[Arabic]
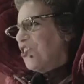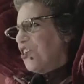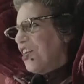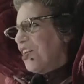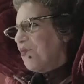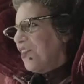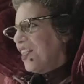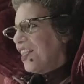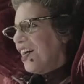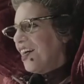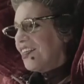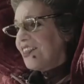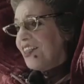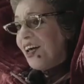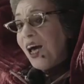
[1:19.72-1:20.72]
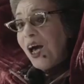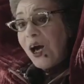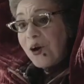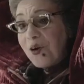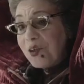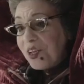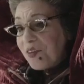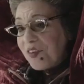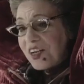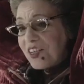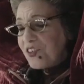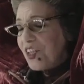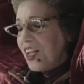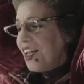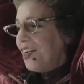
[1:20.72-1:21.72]
هتشرفنا النهارده كنا
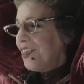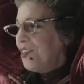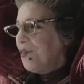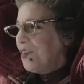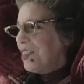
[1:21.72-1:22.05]
فرشنا الارض